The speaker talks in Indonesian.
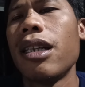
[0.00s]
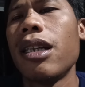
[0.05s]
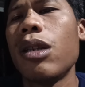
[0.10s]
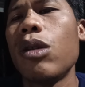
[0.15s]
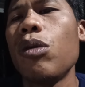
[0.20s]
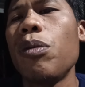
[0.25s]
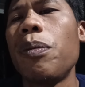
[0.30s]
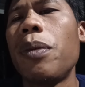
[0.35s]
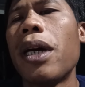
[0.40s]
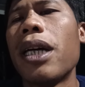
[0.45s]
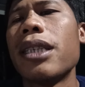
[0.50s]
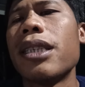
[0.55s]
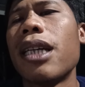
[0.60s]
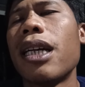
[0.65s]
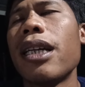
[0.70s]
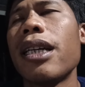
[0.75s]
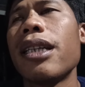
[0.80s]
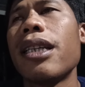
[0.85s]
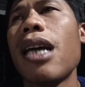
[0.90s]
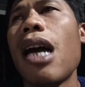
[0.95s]
itu
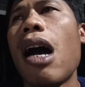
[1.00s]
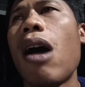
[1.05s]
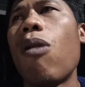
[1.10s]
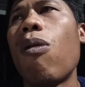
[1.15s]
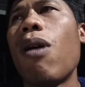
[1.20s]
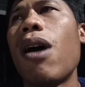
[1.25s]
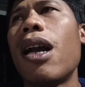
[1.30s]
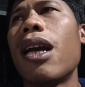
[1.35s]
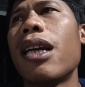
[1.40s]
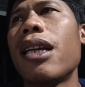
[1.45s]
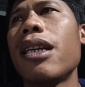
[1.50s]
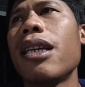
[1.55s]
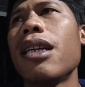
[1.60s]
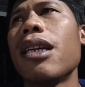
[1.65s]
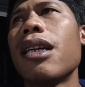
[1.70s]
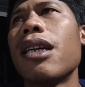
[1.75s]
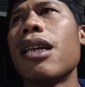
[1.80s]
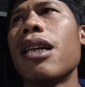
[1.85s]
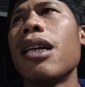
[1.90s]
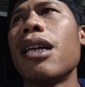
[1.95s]
biasanya diawali
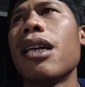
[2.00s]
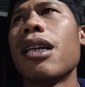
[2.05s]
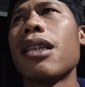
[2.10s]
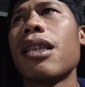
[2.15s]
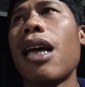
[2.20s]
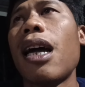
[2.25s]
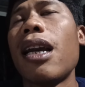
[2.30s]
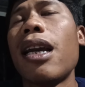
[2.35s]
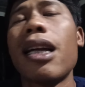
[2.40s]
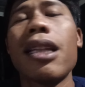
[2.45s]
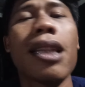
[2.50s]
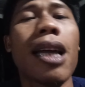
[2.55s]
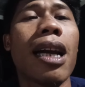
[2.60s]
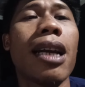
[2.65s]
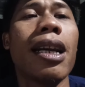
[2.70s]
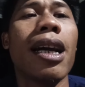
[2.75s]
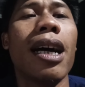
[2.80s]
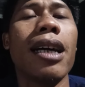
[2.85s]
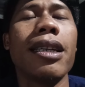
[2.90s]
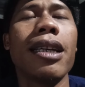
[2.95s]

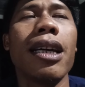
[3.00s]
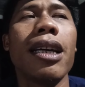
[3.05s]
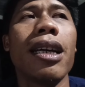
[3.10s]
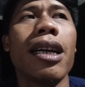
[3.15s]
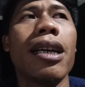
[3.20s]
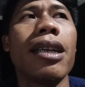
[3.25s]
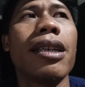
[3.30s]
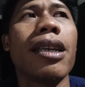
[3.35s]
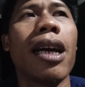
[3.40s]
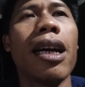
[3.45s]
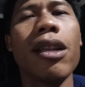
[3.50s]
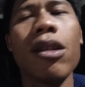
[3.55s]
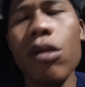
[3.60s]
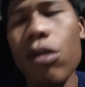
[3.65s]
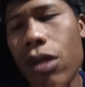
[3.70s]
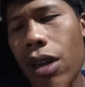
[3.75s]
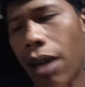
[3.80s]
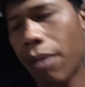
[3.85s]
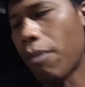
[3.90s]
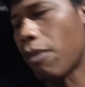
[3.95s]
tanda-tandanya ya dia
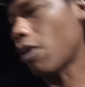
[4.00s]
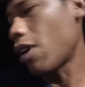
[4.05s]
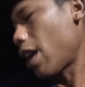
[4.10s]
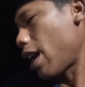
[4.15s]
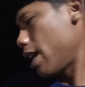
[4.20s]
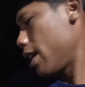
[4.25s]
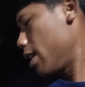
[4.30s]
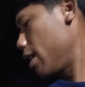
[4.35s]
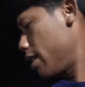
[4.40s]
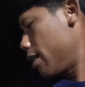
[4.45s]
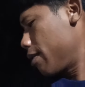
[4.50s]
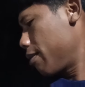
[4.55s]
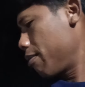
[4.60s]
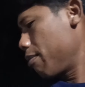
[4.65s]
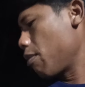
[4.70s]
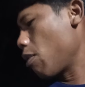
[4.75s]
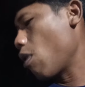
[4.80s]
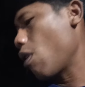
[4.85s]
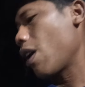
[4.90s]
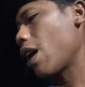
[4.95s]
itu udah mulai
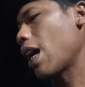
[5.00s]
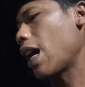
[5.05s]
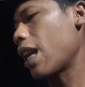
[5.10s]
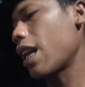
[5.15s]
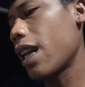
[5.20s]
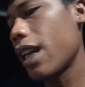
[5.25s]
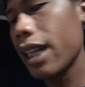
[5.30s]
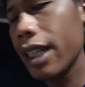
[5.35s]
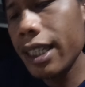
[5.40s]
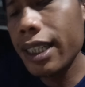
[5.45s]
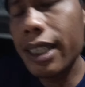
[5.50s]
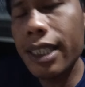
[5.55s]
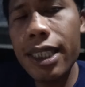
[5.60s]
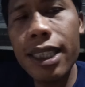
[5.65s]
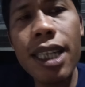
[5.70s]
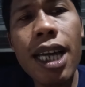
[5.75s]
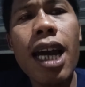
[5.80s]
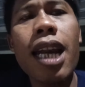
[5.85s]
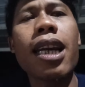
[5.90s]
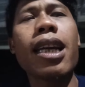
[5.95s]
bongkar
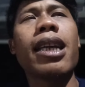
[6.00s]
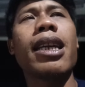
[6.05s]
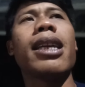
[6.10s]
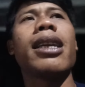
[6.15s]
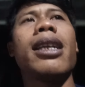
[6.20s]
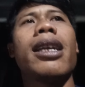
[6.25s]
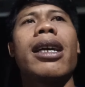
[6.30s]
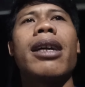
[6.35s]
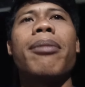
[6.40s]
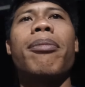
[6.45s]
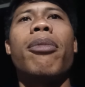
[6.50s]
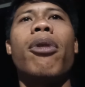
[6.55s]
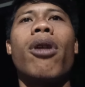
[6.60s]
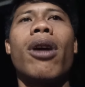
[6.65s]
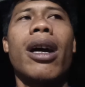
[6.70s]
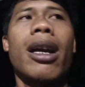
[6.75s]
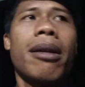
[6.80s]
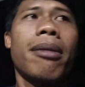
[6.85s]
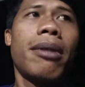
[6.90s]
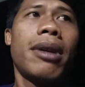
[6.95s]
isian eh
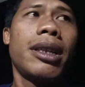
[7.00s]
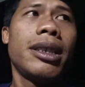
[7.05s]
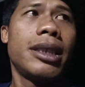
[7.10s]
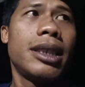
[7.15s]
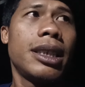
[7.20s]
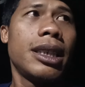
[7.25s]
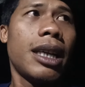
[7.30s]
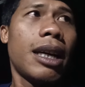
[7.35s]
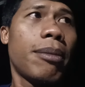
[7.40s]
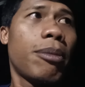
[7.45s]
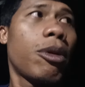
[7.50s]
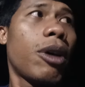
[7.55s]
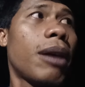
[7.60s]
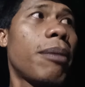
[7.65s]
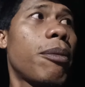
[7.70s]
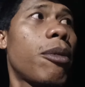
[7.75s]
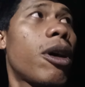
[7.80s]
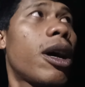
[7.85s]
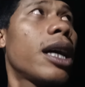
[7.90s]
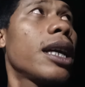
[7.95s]
bongkar isian
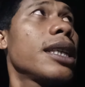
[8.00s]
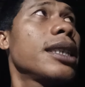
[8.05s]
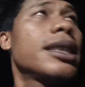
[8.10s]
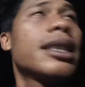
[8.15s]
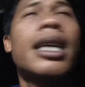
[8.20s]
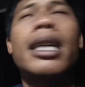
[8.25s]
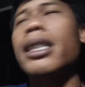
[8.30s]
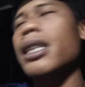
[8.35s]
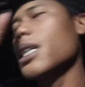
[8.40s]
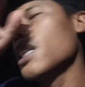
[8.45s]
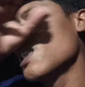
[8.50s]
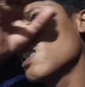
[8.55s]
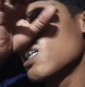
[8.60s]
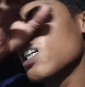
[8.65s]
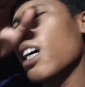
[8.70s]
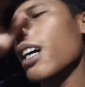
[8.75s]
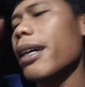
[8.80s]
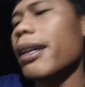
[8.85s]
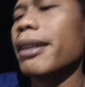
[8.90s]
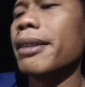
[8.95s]
bukan bongkar isian jadi
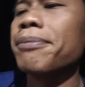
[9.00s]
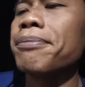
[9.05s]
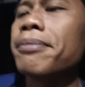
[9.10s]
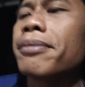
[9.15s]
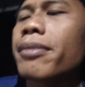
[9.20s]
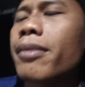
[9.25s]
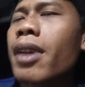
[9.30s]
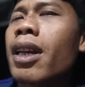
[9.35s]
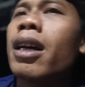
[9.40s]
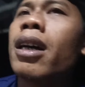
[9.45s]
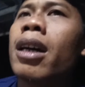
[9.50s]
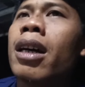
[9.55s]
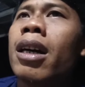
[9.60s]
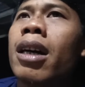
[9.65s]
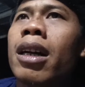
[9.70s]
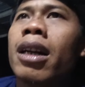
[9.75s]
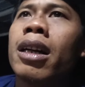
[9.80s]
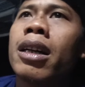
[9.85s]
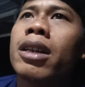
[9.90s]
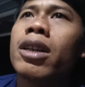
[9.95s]
dia
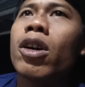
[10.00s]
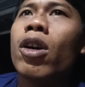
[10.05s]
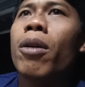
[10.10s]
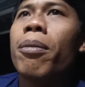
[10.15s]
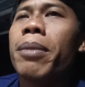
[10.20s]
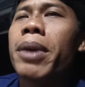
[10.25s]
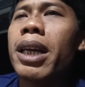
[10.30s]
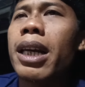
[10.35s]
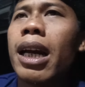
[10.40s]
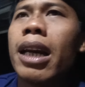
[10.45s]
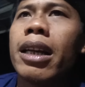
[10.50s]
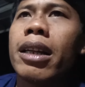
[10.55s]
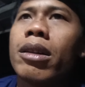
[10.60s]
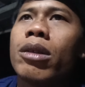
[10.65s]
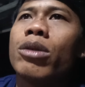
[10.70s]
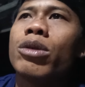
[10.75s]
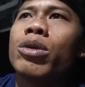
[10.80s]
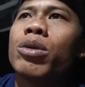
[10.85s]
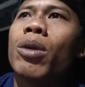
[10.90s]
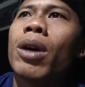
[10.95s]
dominan
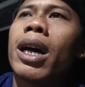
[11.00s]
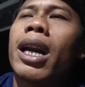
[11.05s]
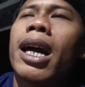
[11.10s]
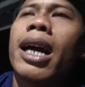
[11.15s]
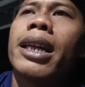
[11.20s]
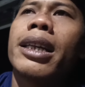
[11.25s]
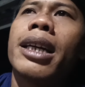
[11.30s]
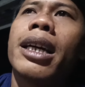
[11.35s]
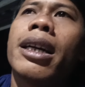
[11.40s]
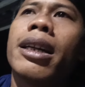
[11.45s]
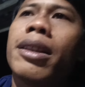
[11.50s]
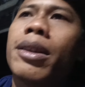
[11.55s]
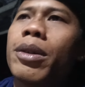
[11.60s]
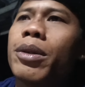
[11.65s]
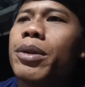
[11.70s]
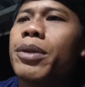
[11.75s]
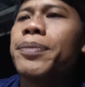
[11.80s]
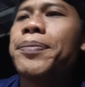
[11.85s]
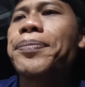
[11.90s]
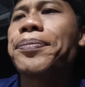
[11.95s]
itu suaranya
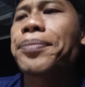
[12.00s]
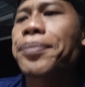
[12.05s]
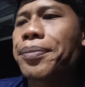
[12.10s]
itu